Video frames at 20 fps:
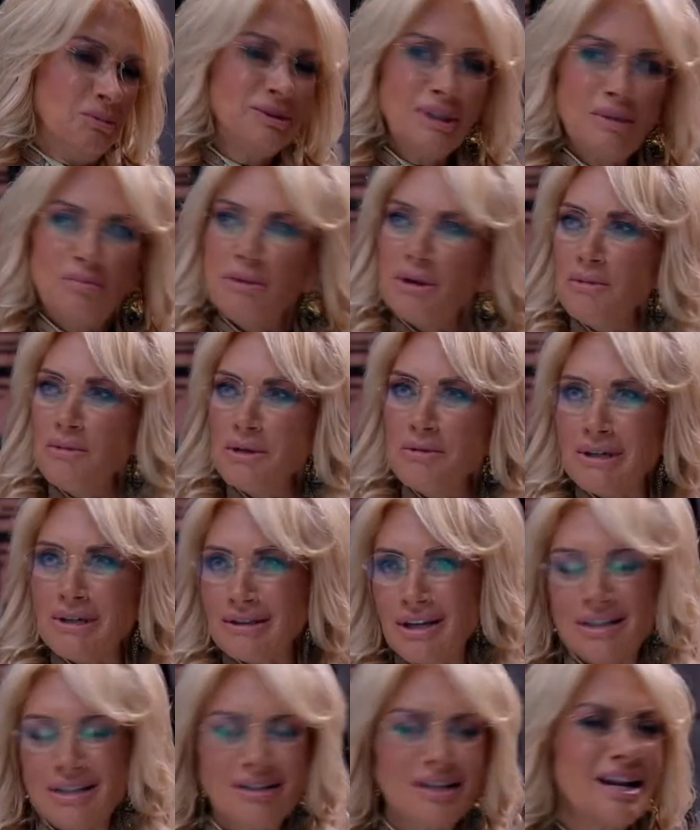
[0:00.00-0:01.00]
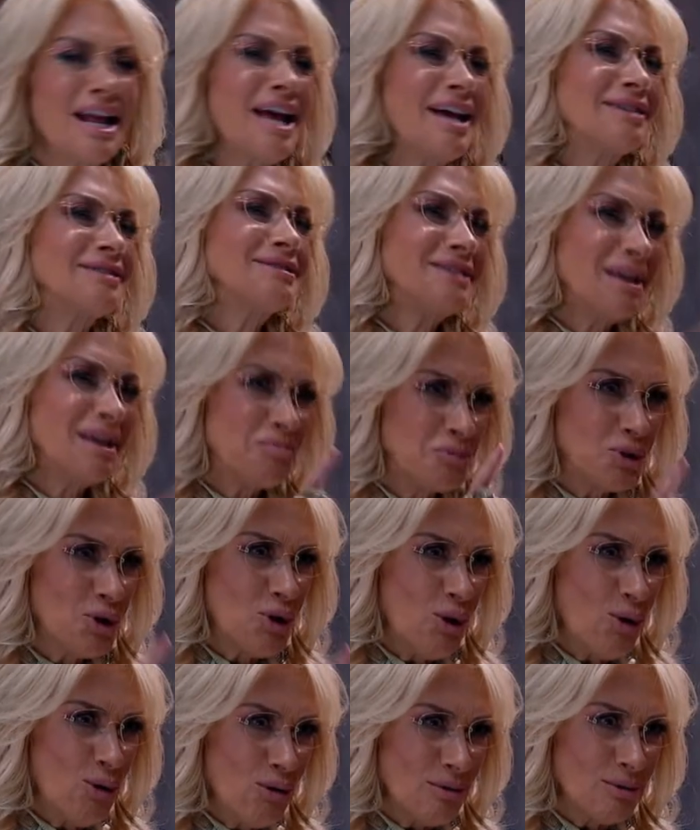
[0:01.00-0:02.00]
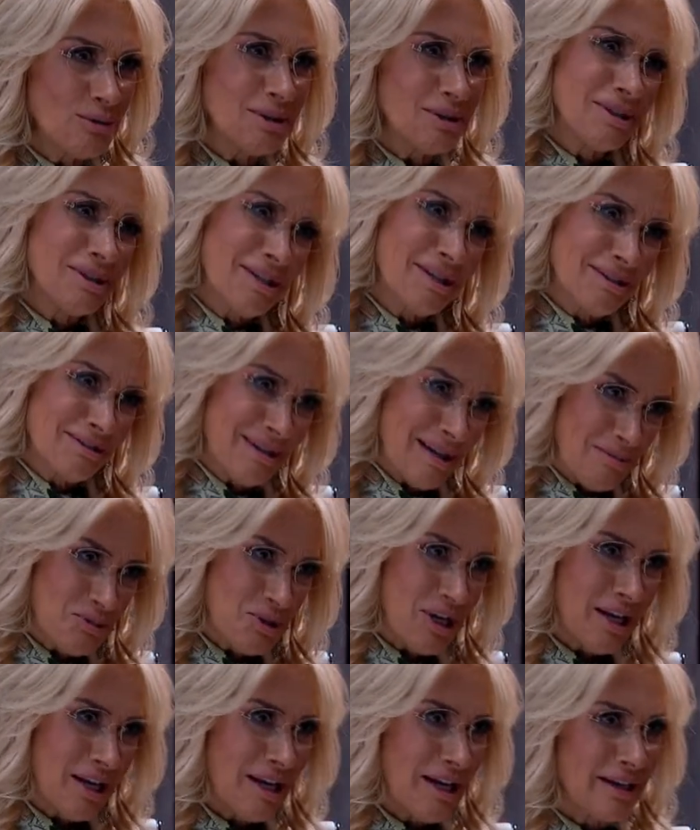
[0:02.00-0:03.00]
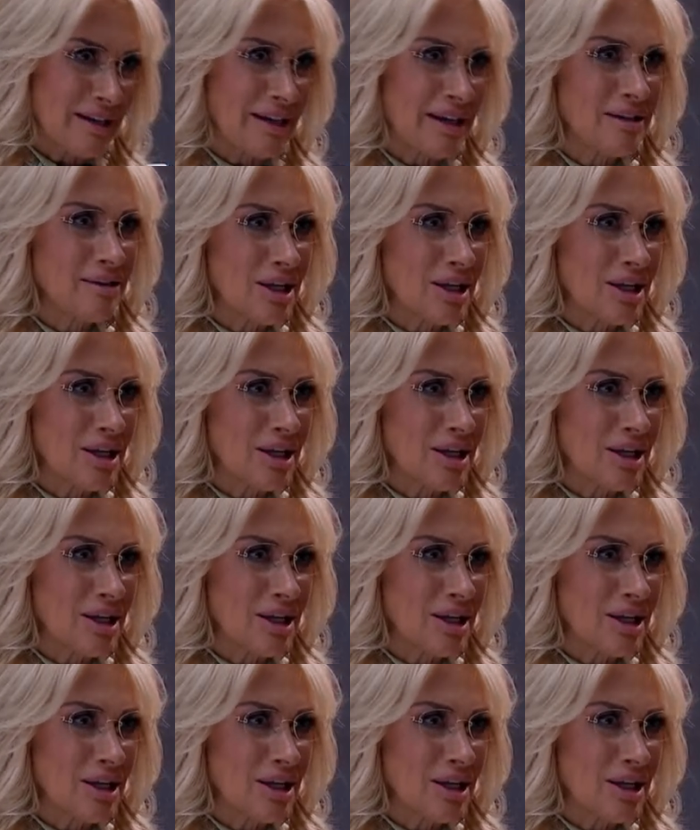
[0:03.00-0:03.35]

Sí, pero me ibas a decir, excepto y entramos al aire.